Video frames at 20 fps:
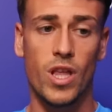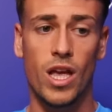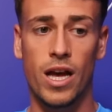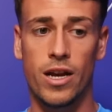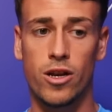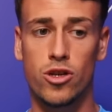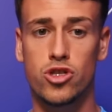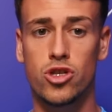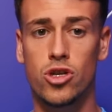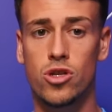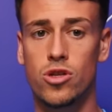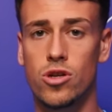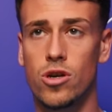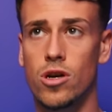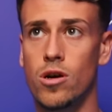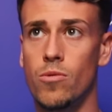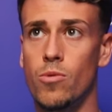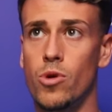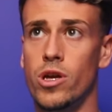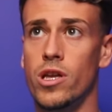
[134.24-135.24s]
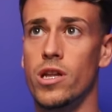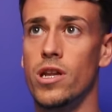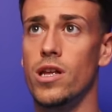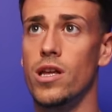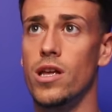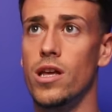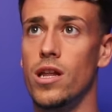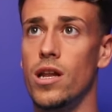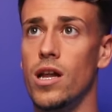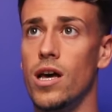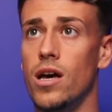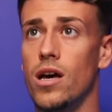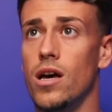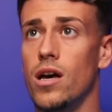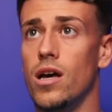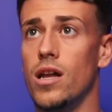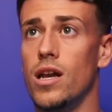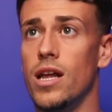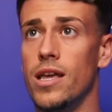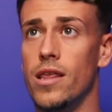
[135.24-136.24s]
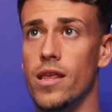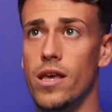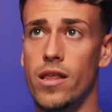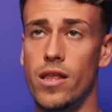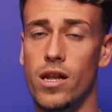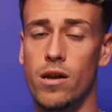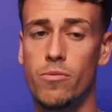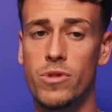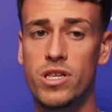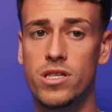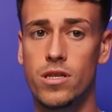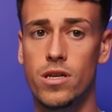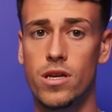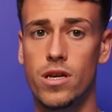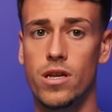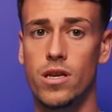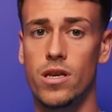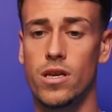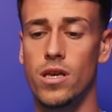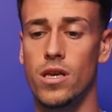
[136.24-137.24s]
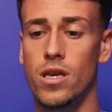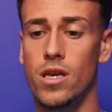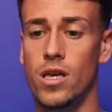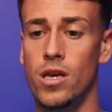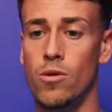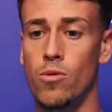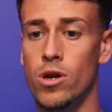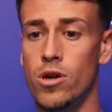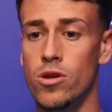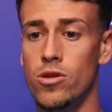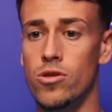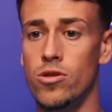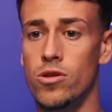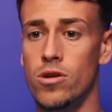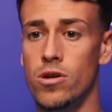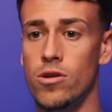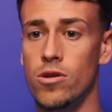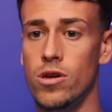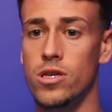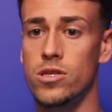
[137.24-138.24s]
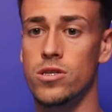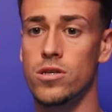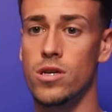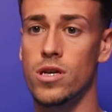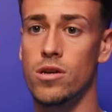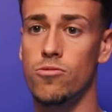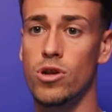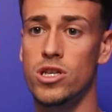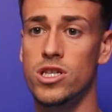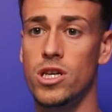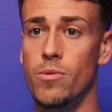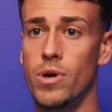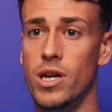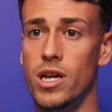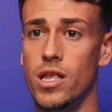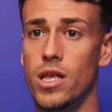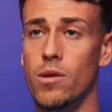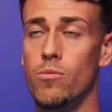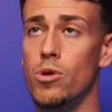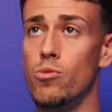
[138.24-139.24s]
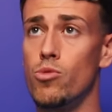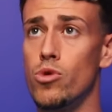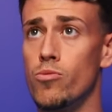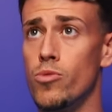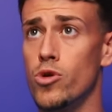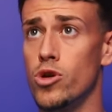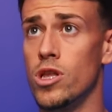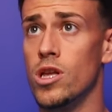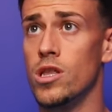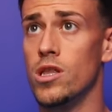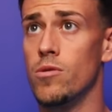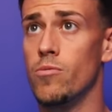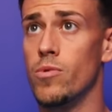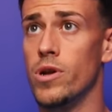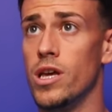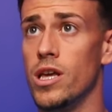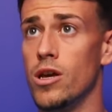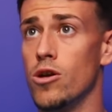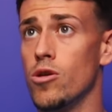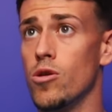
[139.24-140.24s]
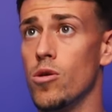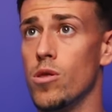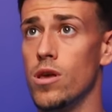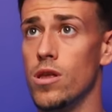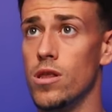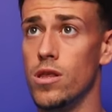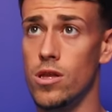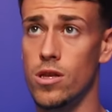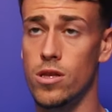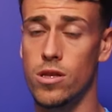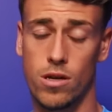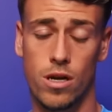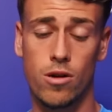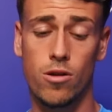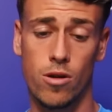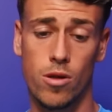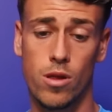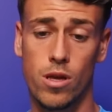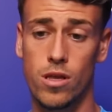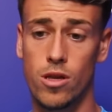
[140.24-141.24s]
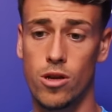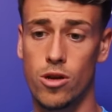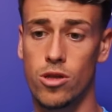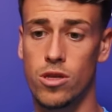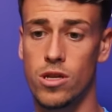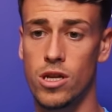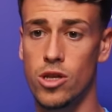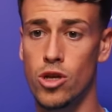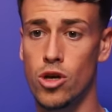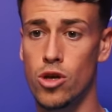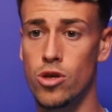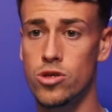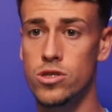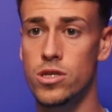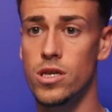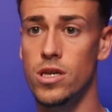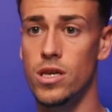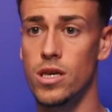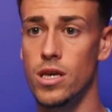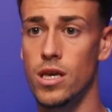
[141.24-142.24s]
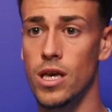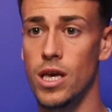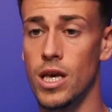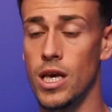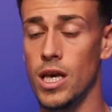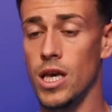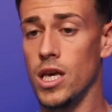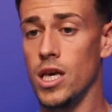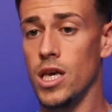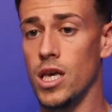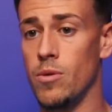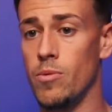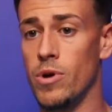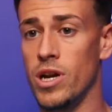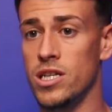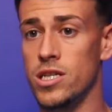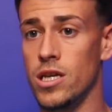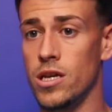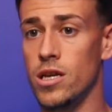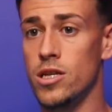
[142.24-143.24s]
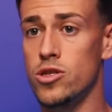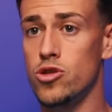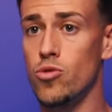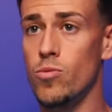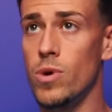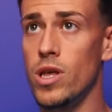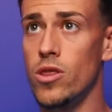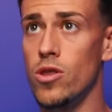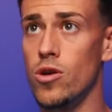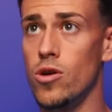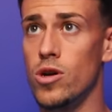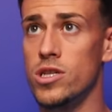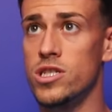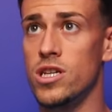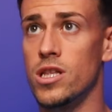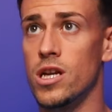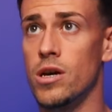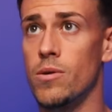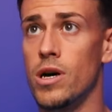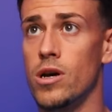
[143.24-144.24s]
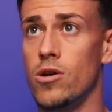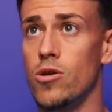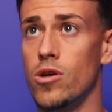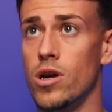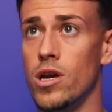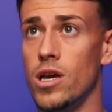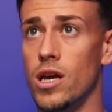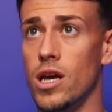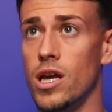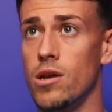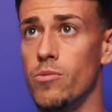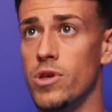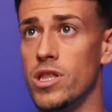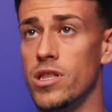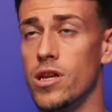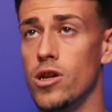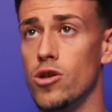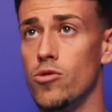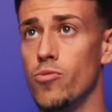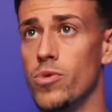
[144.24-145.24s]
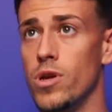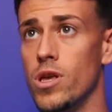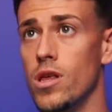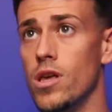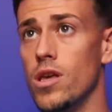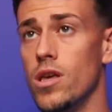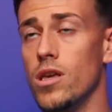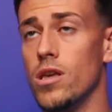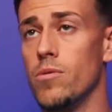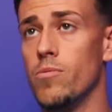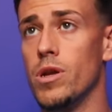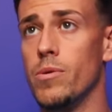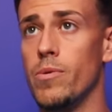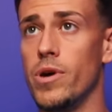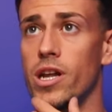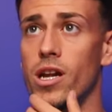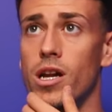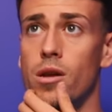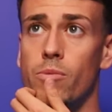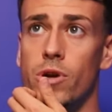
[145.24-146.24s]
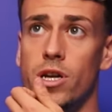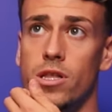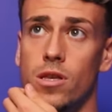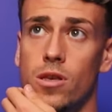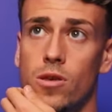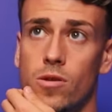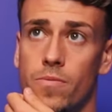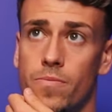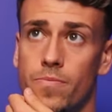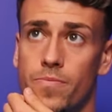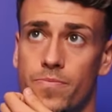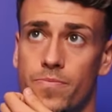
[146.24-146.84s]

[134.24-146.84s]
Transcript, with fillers: a nosotros, como quiere la, idea del míster y, bueno, yo creo que eso es una semana también muy importante para ir conociéndonos entre todos y, para seguir sumando ese trabajo que, que el míster nos pide y preparar el partido.